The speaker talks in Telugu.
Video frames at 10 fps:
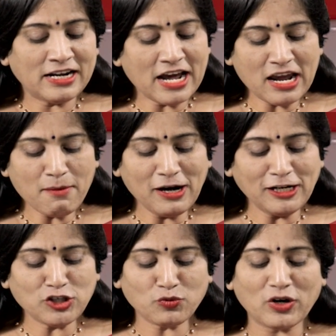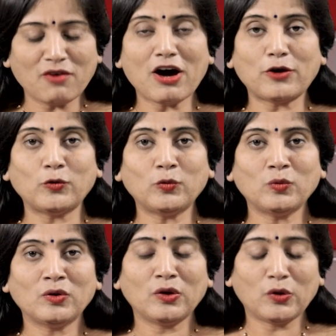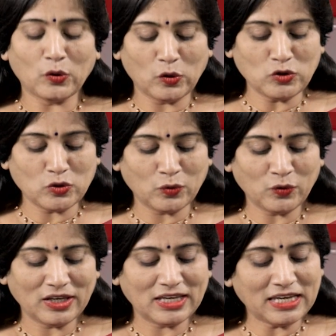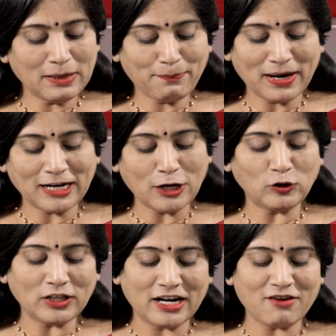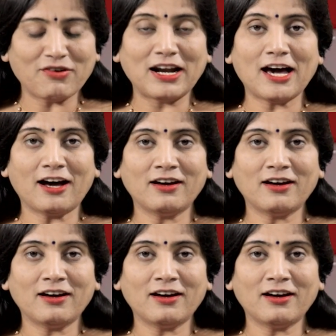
డయాబెటీస్ ఉన్నవారు రోజు ఈ పండ్లను తినడం వల్ల